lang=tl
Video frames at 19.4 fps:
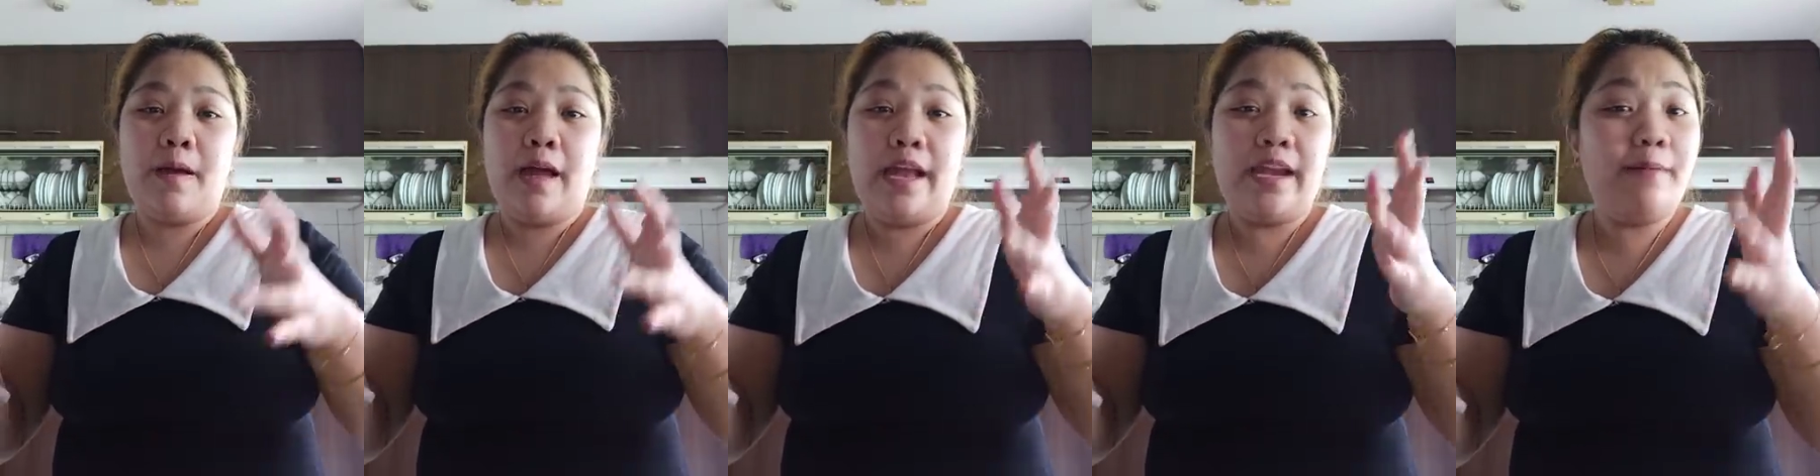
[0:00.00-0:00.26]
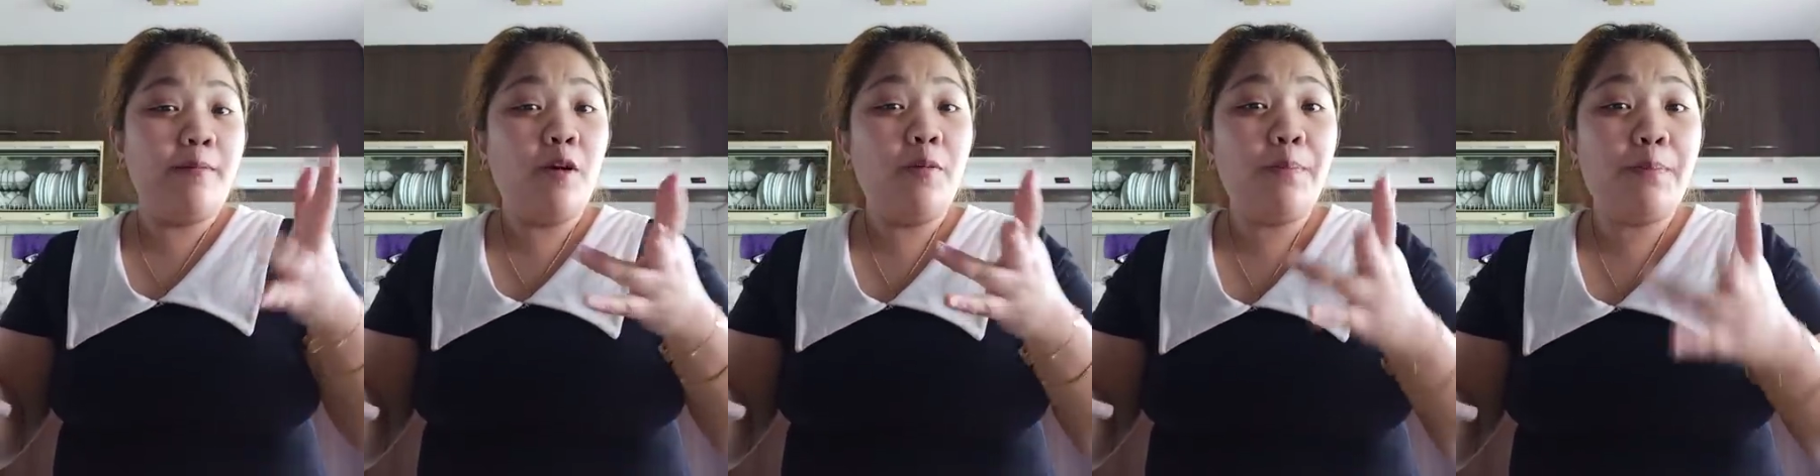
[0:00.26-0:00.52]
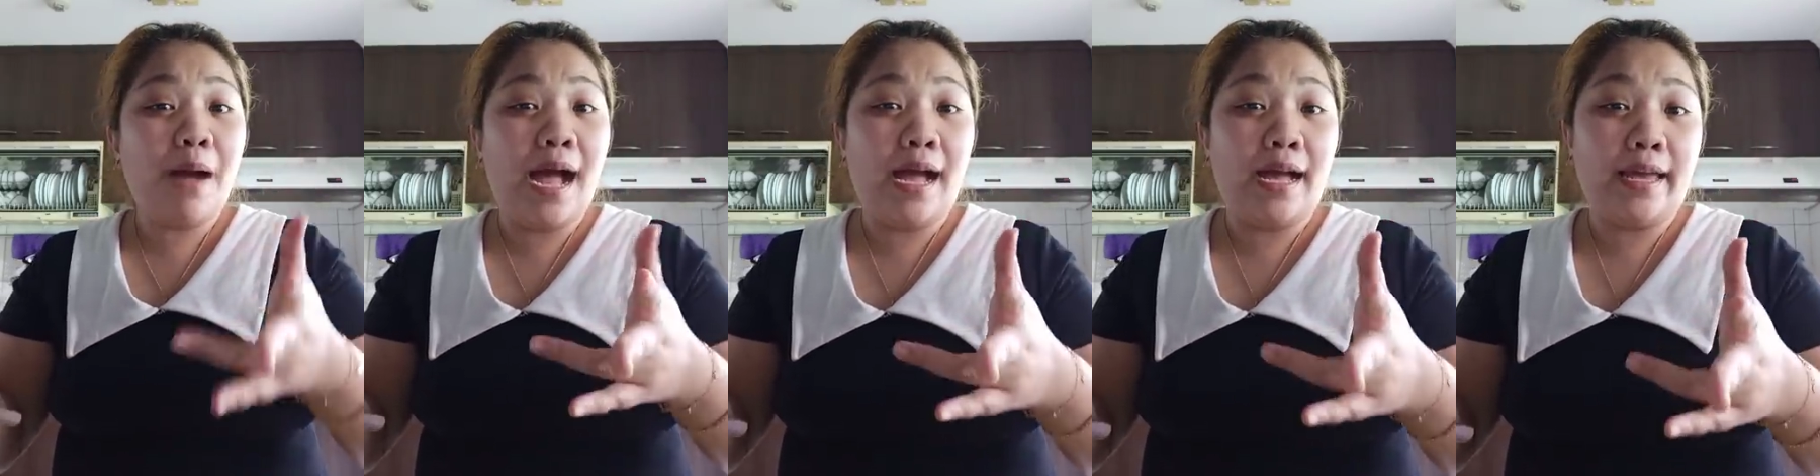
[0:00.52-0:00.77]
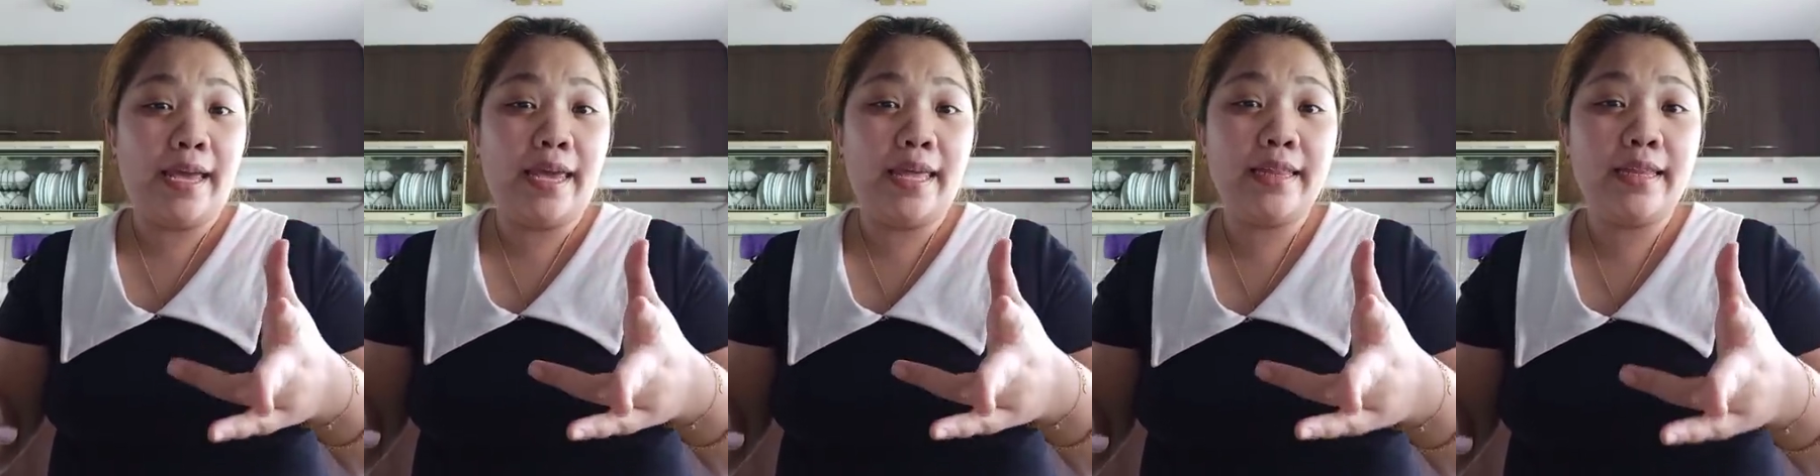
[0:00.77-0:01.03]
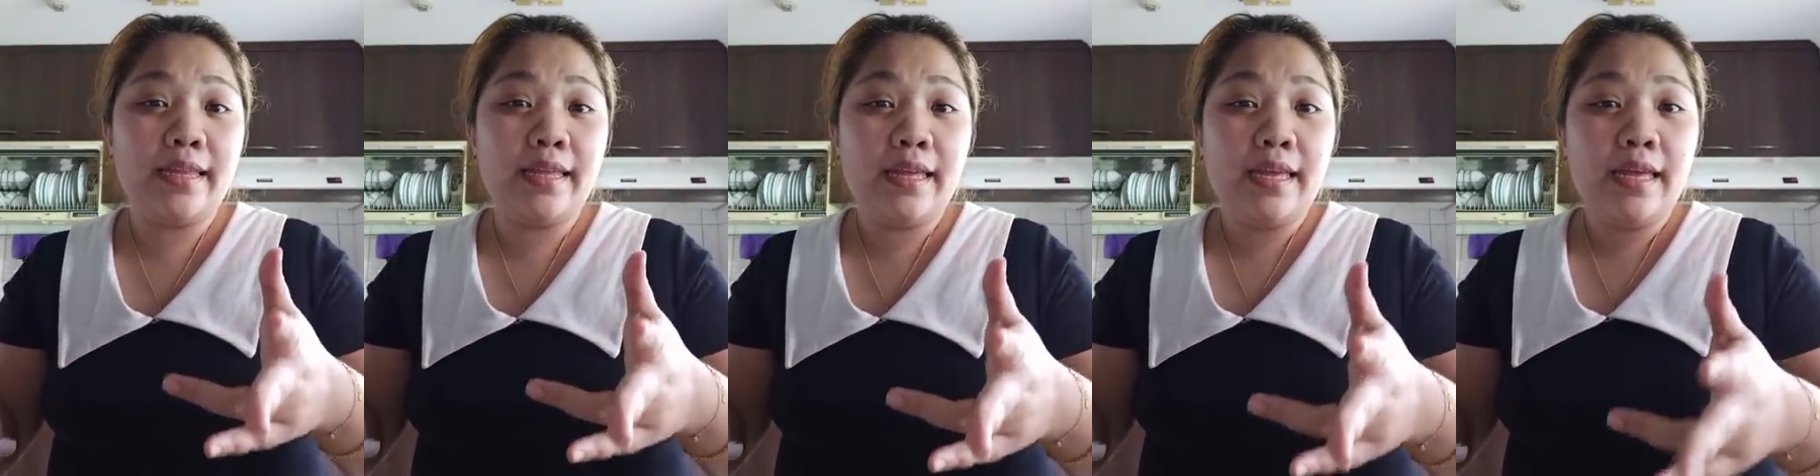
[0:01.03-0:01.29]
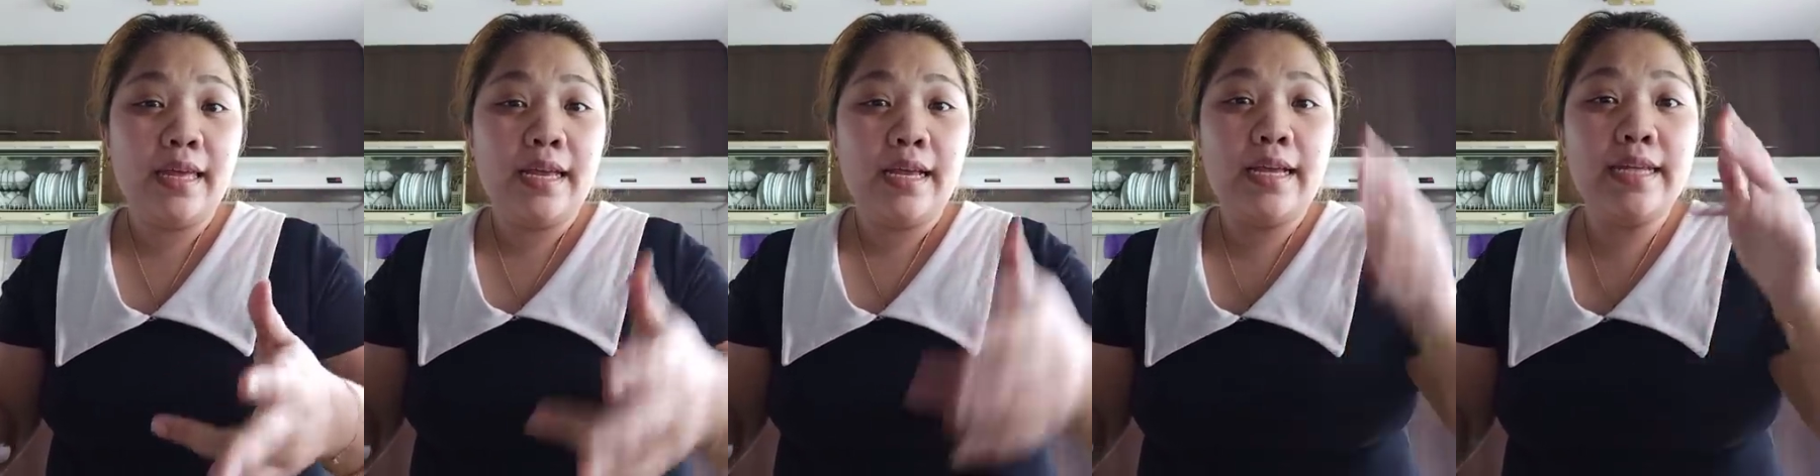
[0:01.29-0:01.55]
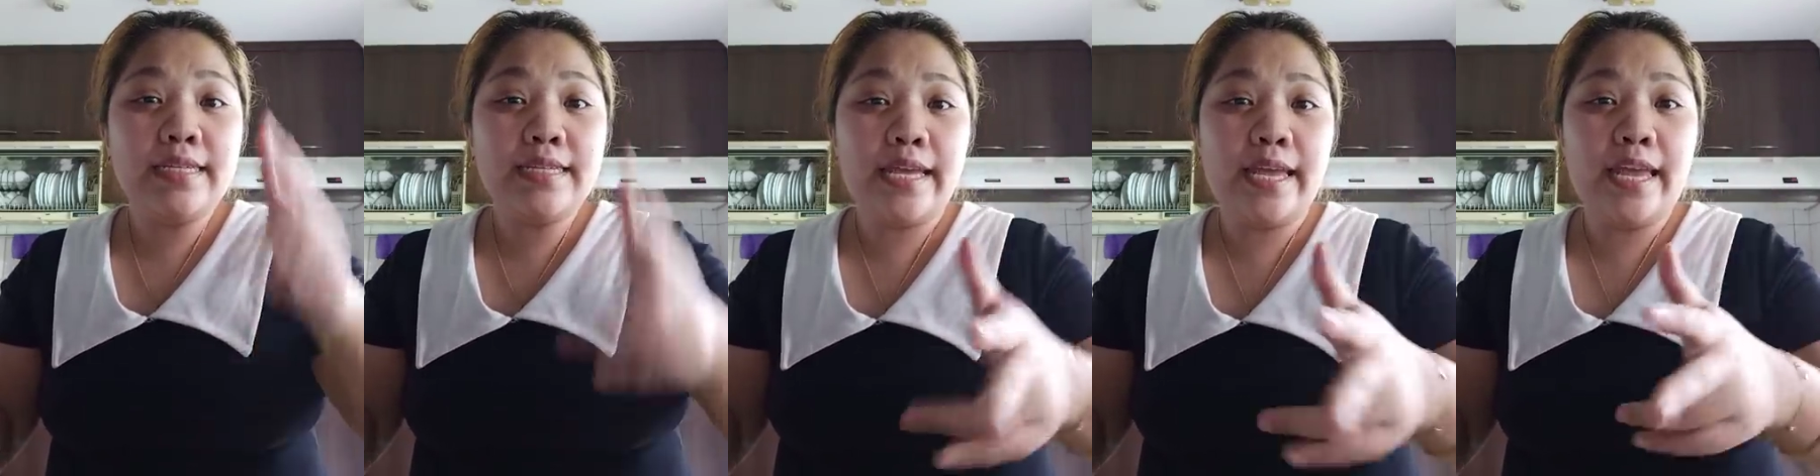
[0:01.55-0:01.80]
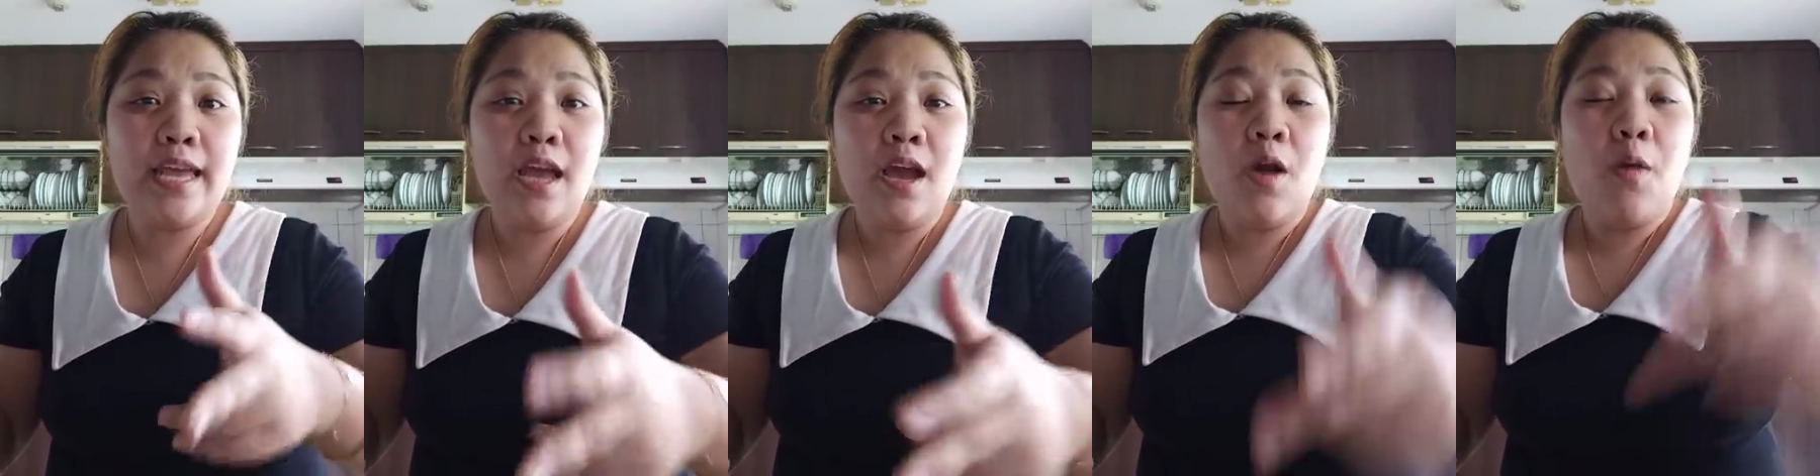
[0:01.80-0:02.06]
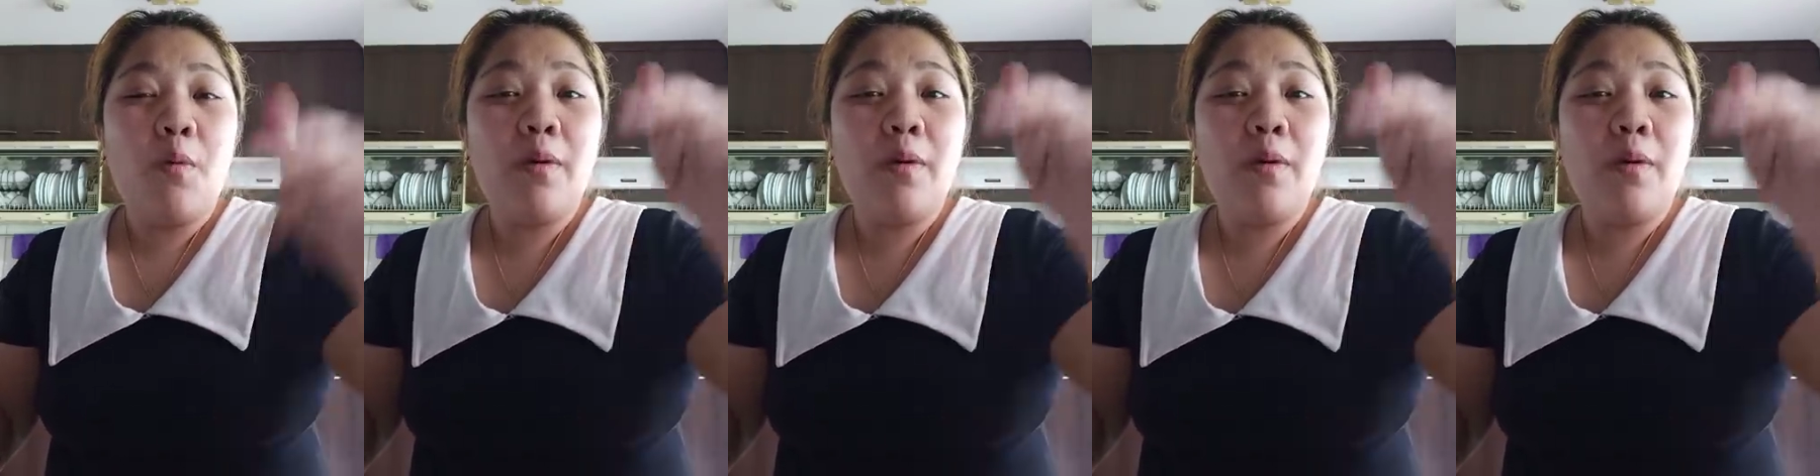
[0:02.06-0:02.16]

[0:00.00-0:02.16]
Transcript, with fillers: Alam mo kung bakit? Kasi